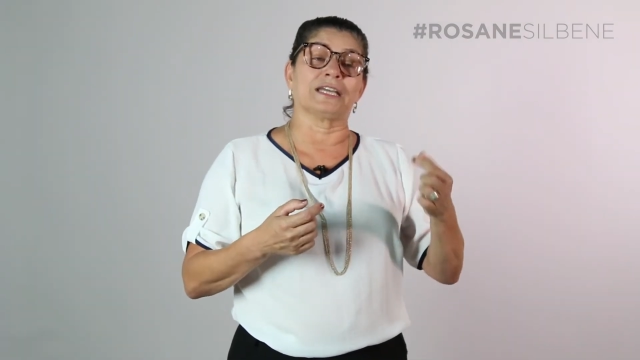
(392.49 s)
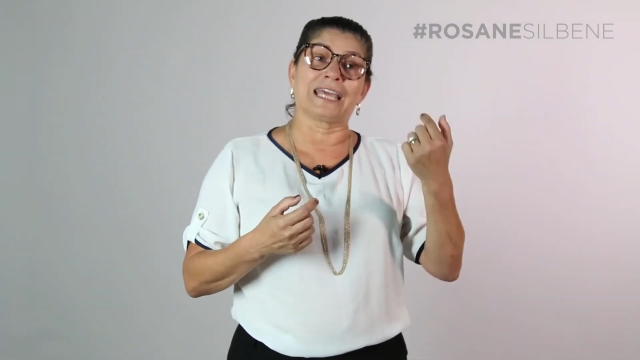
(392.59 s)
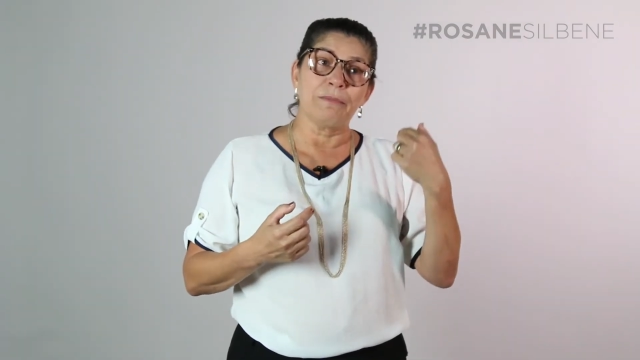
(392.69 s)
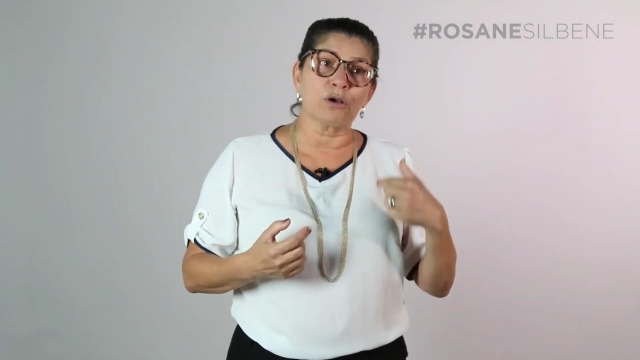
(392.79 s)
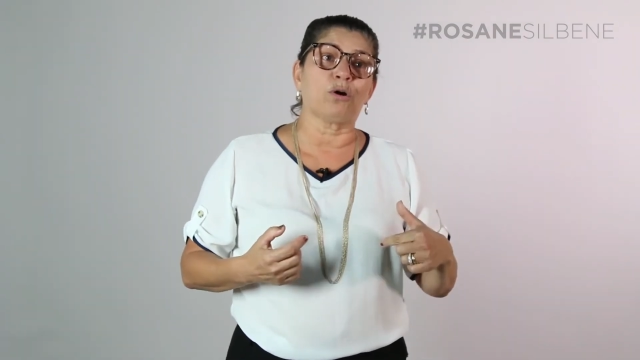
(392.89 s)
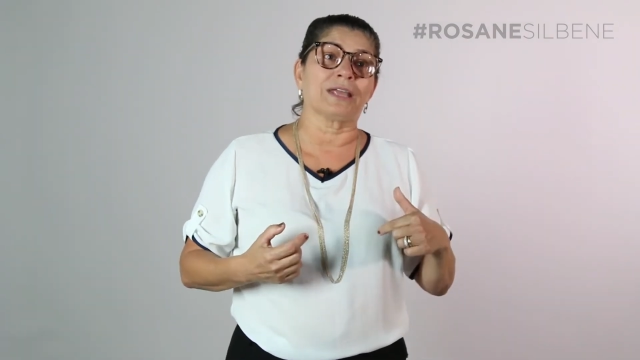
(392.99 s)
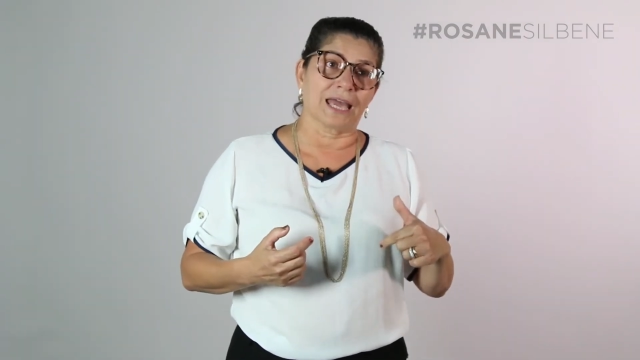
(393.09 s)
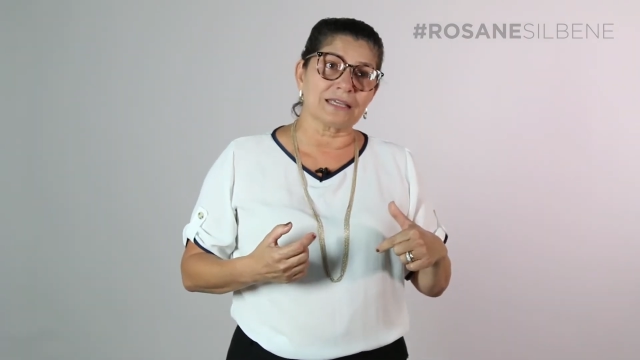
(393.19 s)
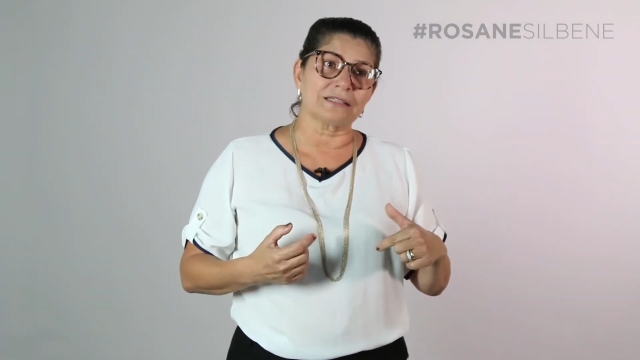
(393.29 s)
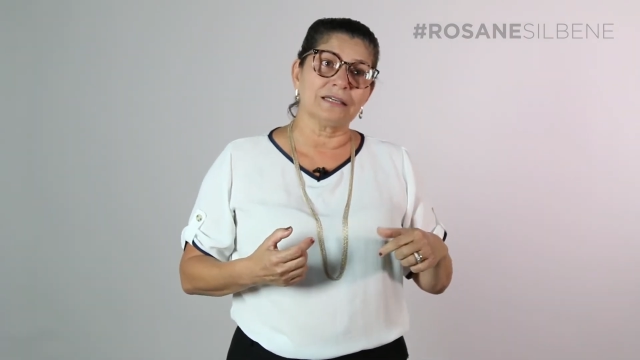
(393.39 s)
e quem me
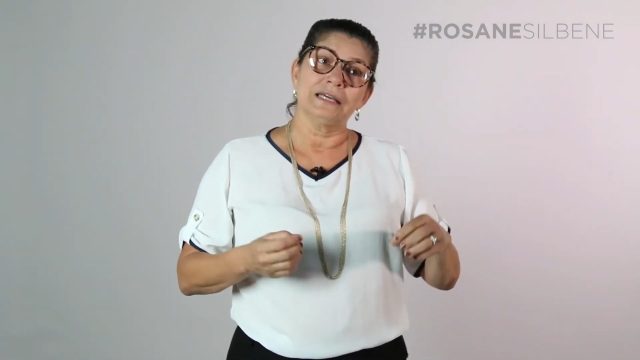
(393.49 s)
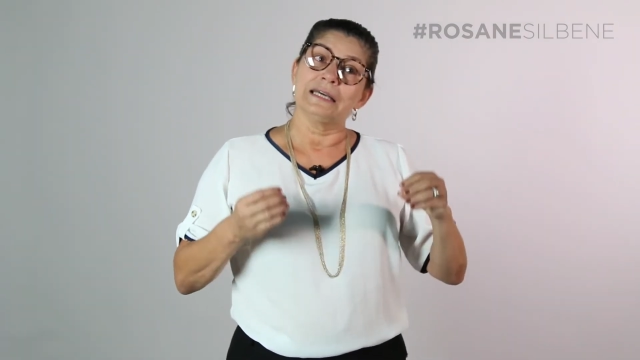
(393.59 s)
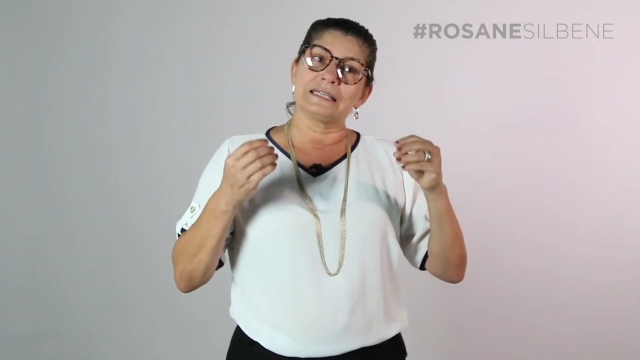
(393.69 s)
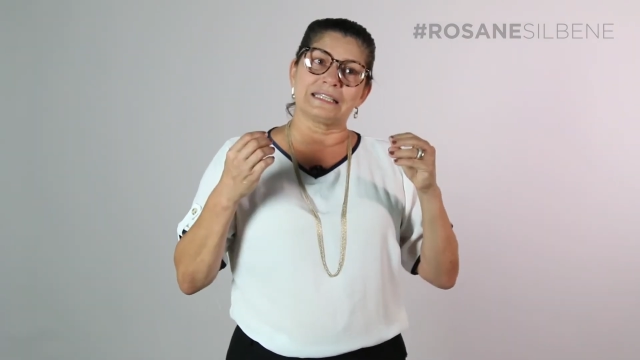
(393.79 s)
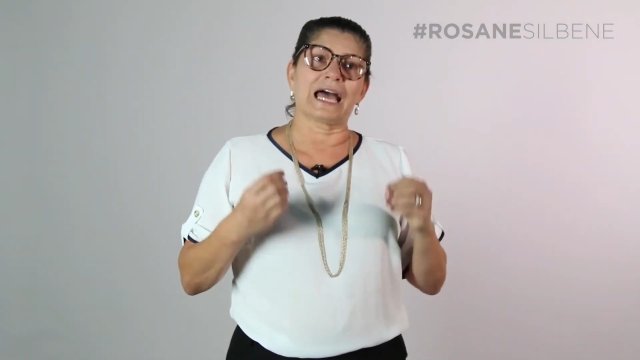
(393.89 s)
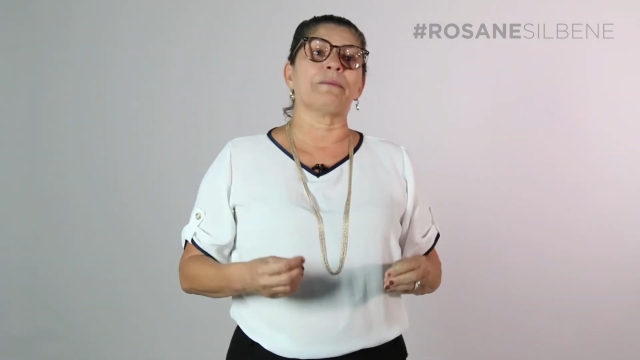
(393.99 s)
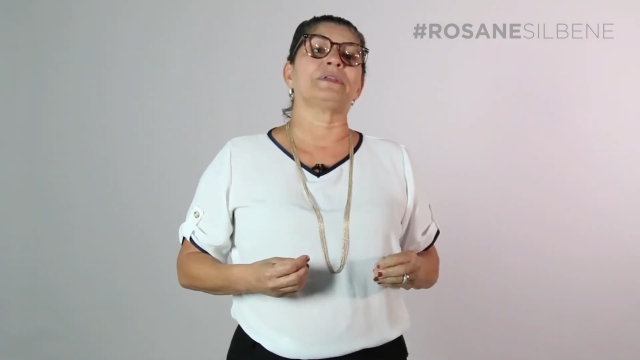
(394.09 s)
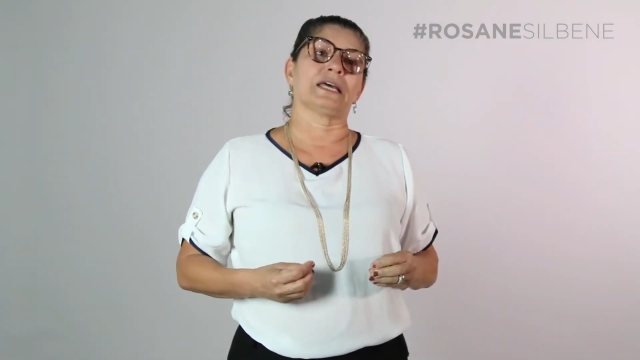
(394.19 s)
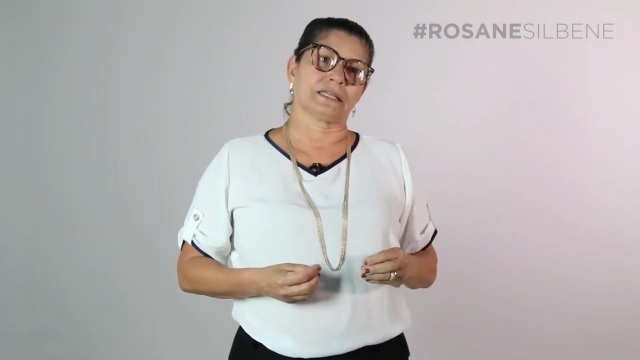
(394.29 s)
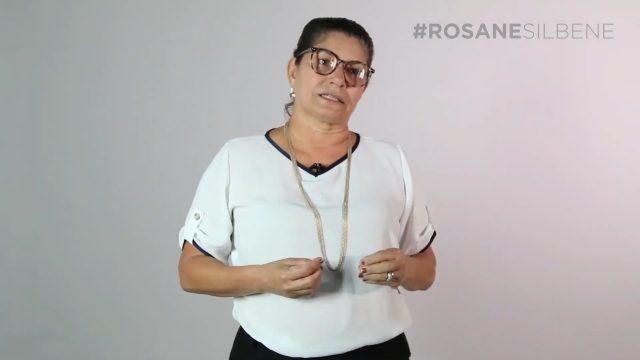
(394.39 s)
conhece
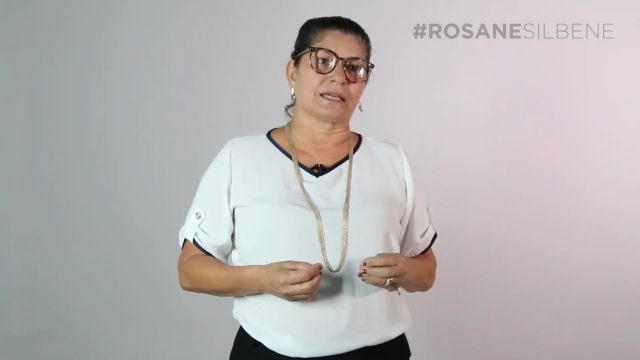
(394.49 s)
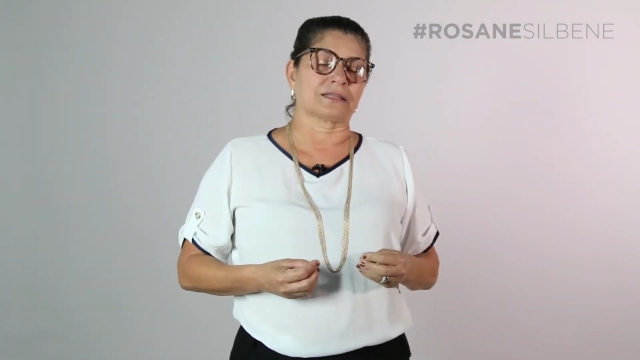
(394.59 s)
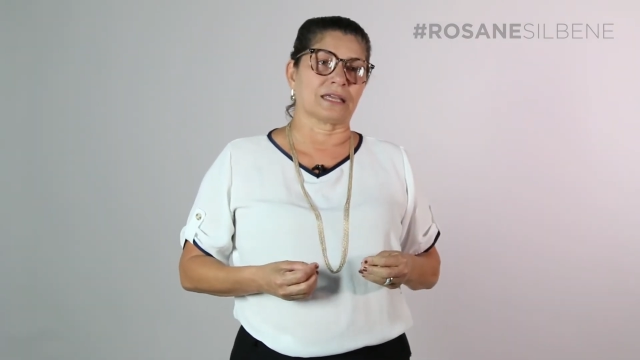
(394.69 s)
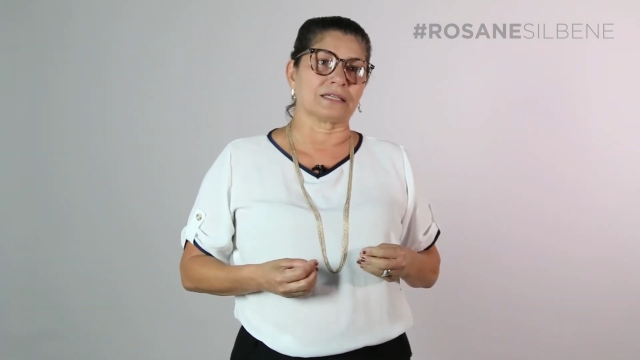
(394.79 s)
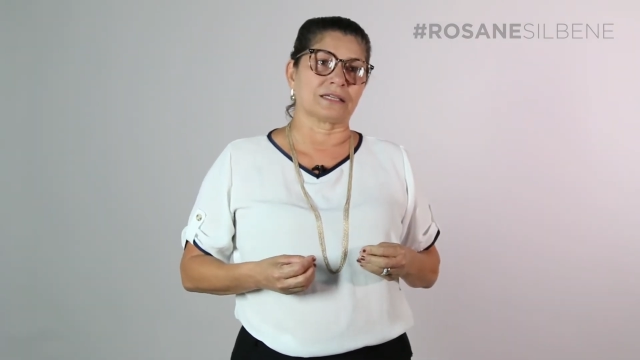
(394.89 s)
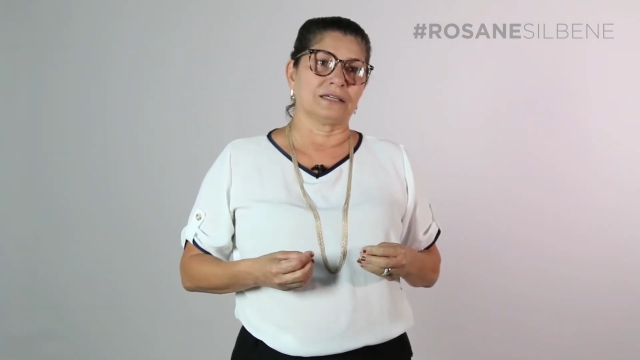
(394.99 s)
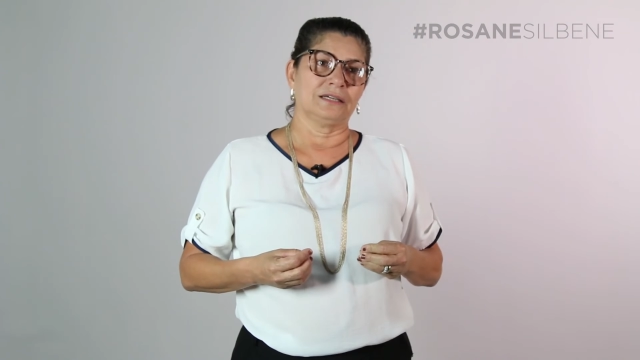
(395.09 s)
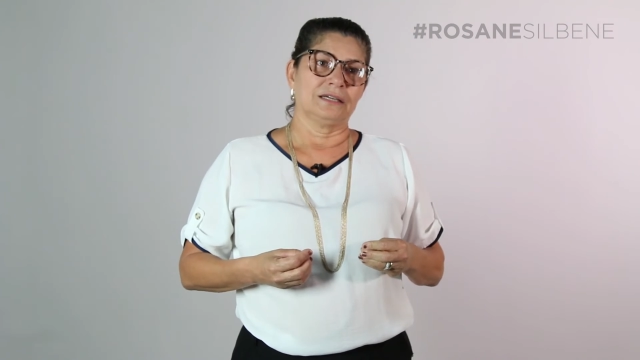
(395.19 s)
sabe dessa certeza,